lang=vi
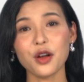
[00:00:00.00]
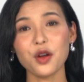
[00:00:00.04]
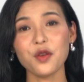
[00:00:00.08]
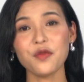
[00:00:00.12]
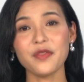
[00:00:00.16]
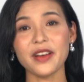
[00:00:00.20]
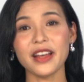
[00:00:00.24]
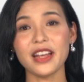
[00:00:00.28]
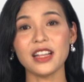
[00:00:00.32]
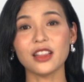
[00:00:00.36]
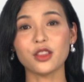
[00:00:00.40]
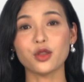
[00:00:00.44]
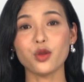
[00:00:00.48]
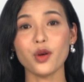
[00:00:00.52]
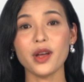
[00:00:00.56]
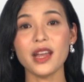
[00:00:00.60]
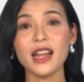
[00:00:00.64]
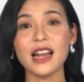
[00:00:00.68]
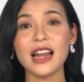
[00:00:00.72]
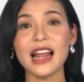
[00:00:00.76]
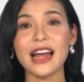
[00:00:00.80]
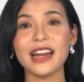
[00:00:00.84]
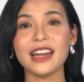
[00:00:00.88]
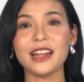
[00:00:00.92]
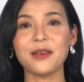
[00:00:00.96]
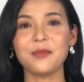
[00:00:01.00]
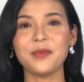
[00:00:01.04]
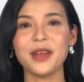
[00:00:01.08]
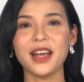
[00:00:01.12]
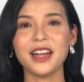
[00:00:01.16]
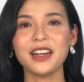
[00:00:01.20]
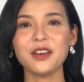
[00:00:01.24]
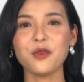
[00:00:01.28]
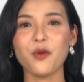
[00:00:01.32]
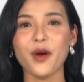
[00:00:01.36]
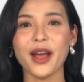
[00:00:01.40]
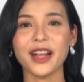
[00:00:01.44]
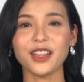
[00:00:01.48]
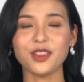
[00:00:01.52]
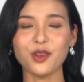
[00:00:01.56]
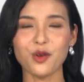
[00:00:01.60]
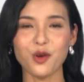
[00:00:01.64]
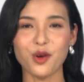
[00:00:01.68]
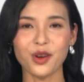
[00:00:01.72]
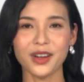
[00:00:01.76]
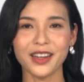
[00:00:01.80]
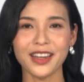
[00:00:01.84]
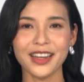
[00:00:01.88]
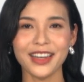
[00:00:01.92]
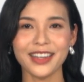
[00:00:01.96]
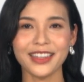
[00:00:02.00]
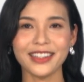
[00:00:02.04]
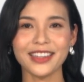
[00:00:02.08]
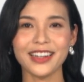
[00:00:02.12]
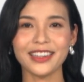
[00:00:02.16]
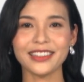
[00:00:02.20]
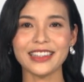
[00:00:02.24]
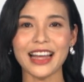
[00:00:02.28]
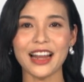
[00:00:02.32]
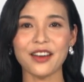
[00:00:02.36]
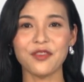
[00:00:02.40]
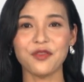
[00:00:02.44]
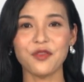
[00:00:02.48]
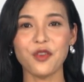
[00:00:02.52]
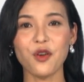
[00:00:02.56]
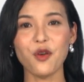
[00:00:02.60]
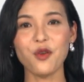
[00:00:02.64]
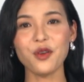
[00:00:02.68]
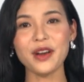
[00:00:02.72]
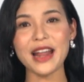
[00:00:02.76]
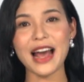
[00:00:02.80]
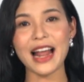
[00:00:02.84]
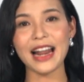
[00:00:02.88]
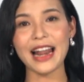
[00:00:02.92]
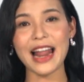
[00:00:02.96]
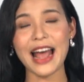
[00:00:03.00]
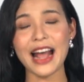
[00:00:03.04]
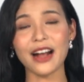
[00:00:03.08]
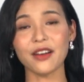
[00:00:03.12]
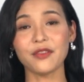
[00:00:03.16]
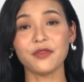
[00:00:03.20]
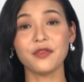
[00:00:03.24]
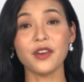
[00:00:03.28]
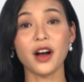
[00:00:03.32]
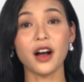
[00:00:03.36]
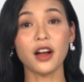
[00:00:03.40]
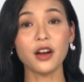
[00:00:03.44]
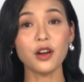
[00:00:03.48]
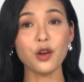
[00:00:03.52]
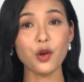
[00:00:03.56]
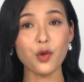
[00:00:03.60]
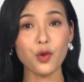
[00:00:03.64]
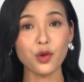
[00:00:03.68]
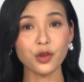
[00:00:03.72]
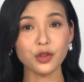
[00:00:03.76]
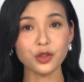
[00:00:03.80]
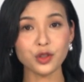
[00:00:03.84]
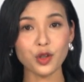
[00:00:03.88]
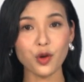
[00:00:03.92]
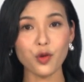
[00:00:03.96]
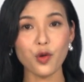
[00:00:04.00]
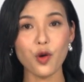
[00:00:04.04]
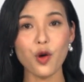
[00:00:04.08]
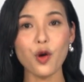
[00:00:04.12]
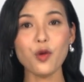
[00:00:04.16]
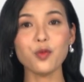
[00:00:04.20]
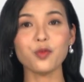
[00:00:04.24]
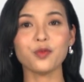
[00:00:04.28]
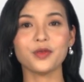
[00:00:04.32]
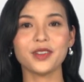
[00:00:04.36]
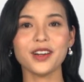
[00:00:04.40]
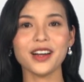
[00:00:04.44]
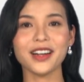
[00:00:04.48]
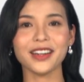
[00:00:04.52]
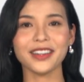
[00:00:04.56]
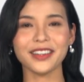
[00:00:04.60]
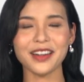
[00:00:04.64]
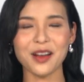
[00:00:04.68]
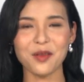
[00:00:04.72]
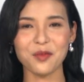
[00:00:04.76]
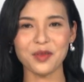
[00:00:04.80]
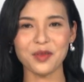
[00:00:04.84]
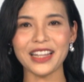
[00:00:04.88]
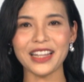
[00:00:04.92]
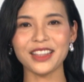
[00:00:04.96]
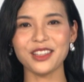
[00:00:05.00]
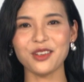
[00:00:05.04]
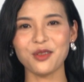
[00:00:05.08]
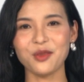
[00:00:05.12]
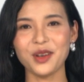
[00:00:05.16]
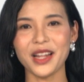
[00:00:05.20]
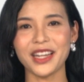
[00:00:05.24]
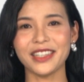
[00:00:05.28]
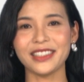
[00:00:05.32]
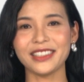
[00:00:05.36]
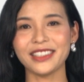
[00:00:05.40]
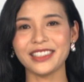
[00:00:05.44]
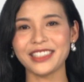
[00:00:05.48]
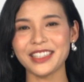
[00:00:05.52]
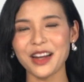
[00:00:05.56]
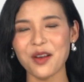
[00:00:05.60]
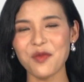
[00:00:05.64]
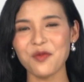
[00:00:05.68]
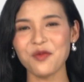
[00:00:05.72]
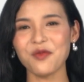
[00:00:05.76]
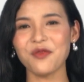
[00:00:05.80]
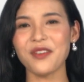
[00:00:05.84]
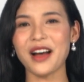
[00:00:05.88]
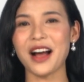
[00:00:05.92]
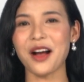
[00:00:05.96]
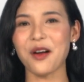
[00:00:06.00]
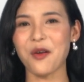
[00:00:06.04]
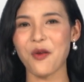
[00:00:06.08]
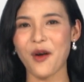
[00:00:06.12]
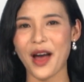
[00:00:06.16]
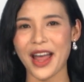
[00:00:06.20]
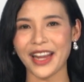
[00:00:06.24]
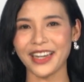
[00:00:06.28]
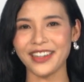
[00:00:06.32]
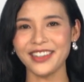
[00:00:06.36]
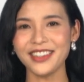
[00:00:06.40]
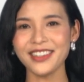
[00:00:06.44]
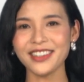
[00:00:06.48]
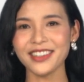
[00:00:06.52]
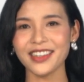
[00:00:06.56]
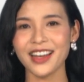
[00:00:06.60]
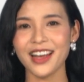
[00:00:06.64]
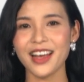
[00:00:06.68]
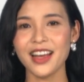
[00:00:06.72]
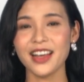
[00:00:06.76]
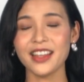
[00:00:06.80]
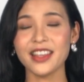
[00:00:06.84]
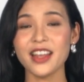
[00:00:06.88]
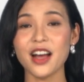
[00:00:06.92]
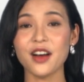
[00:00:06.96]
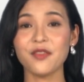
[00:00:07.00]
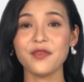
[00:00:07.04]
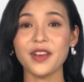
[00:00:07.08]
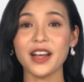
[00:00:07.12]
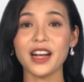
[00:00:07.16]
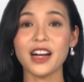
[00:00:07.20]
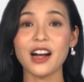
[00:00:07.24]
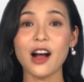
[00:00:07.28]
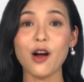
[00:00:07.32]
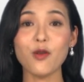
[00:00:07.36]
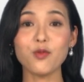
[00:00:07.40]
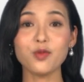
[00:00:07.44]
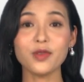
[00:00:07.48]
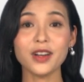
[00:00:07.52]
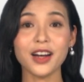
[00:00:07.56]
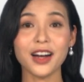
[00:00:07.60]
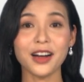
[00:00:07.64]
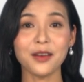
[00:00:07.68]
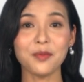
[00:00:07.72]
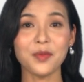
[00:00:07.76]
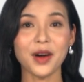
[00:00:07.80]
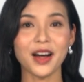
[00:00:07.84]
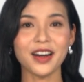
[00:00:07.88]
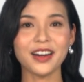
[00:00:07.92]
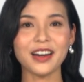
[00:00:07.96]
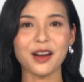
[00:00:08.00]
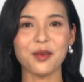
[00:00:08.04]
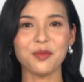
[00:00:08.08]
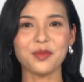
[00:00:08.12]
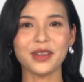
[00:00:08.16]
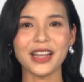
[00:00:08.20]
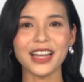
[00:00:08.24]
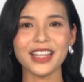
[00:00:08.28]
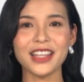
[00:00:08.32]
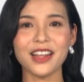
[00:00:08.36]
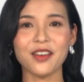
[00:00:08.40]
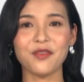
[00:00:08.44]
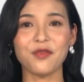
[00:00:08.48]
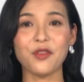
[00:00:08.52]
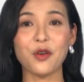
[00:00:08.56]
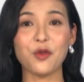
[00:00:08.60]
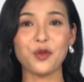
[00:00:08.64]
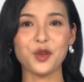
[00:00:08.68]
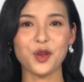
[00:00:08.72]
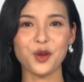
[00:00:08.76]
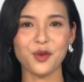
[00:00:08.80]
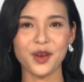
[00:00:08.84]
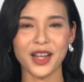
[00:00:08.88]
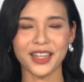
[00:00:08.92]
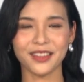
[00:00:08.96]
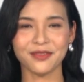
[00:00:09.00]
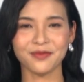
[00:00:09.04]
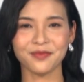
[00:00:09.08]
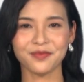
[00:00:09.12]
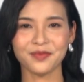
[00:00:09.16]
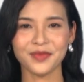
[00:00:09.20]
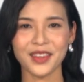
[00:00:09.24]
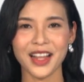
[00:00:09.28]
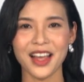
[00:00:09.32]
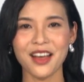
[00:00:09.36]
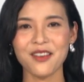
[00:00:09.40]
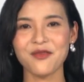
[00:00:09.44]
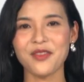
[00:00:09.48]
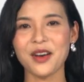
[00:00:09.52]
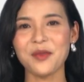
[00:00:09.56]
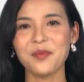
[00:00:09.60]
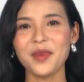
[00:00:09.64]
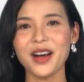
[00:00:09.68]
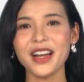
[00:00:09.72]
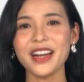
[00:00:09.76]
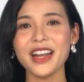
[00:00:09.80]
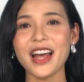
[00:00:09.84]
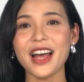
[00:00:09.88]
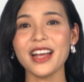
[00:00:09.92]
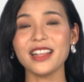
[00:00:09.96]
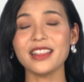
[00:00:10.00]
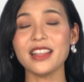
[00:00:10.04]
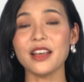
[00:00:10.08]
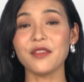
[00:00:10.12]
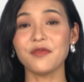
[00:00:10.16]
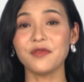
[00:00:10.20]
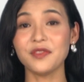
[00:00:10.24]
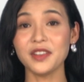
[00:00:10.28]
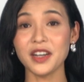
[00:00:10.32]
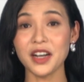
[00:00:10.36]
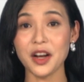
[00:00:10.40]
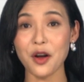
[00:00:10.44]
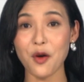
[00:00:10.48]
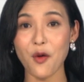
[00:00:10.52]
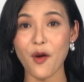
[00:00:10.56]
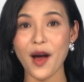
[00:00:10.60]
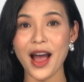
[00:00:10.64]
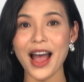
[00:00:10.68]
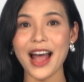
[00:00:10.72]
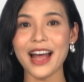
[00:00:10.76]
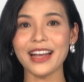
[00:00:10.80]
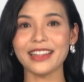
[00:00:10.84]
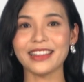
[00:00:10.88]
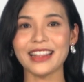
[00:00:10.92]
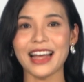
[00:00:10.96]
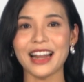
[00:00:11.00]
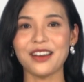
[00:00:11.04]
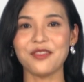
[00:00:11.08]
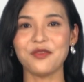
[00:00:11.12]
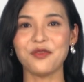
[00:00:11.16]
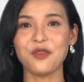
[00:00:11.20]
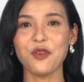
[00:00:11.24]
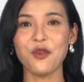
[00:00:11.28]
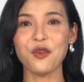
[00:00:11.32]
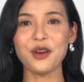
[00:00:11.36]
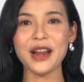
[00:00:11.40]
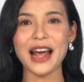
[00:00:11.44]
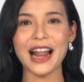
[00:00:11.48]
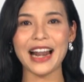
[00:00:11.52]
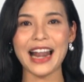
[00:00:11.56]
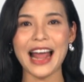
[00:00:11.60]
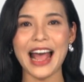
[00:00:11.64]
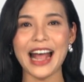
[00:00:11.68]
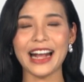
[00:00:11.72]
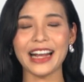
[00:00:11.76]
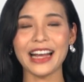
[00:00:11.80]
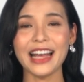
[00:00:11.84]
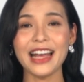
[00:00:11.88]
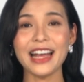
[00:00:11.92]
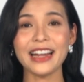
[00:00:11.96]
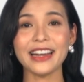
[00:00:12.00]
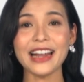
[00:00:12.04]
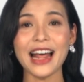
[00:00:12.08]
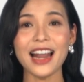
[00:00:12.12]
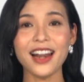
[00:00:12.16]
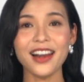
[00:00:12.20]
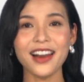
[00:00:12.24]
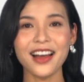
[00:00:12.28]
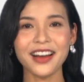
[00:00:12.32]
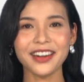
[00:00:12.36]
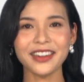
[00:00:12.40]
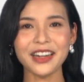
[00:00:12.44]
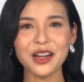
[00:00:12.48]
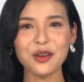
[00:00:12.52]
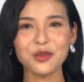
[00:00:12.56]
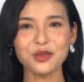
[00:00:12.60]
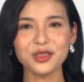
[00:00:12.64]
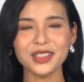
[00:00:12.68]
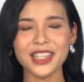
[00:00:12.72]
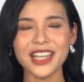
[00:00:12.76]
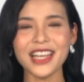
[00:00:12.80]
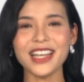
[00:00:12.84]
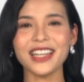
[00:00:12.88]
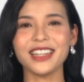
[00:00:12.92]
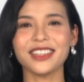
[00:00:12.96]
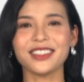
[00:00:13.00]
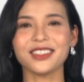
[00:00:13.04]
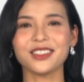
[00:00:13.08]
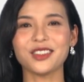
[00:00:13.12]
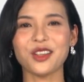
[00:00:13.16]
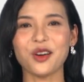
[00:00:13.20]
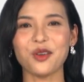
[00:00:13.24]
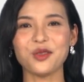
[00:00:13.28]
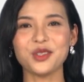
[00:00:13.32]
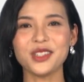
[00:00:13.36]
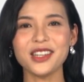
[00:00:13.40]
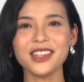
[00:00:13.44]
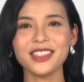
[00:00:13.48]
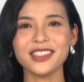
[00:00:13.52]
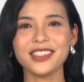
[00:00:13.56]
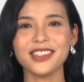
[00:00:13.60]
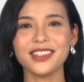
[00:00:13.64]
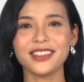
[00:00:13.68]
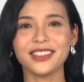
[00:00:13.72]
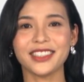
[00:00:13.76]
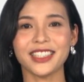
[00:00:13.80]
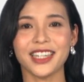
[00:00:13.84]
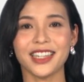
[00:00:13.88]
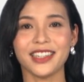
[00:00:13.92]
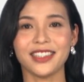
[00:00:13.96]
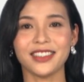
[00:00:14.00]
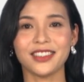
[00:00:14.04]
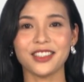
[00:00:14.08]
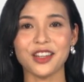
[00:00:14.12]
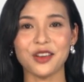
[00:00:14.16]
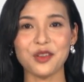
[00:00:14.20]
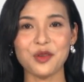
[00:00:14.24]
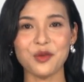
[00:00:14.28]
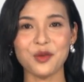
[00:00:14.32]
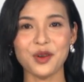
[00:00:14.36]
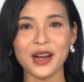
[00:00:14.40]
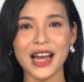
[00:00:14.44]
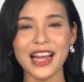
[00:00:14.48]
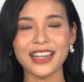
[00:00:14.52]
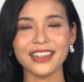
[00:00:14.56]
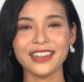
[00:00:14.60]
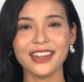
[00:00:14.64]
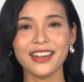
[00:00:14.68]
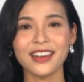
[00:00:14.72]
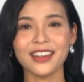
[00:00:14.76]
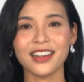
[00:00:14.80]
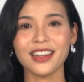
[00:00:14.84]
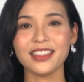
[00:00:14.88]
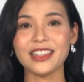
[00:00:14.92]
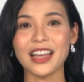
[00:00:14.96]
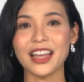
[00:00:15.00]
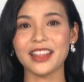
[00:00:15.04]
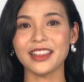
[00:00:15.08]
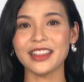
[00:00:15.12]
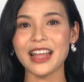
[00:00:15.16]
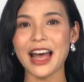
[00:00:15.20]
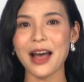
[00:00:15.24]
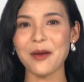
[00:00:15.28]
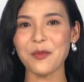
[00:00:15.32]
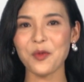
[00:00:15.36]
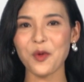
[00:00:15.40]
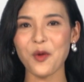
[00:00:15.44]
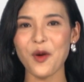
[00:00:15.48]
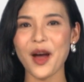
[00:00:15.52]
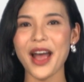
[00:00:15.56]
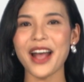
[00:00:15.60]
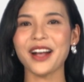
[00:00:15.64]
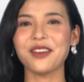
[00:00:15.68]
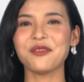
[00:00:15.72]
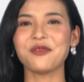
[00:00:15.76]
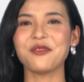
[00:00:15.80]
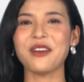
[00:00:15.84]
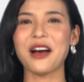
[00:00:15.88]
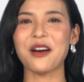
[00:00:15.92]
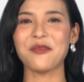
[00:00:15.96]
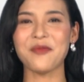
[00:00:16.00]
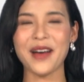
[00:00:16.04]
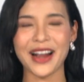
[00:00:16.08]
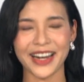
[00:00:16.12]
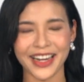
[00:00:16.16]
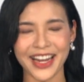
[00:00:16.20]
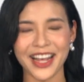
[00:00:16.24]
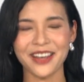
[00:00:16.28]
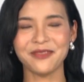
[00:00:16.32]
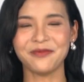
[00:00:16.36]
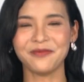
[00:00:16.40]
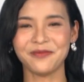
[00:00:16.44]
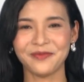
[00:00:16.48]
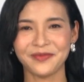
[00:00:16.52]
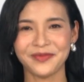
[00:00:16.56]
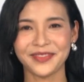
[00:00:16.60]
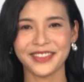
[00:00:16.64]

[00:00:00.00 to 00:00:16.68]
thưa quý vị, tuy là điểm đến quen thuộc, nhưng thành phố Đà Lạt vẫn luôn thu hút rất khách du lịch trong và ngoài nước nhờ việc không ngừng mở rộng các dịch vụ du lịch. Và mới đây thì Vườn Hoa thành phố Đà Lạt đã lần đầu tiên tổ chức chương trình cho du khách có thể tham quan vào ban đêm.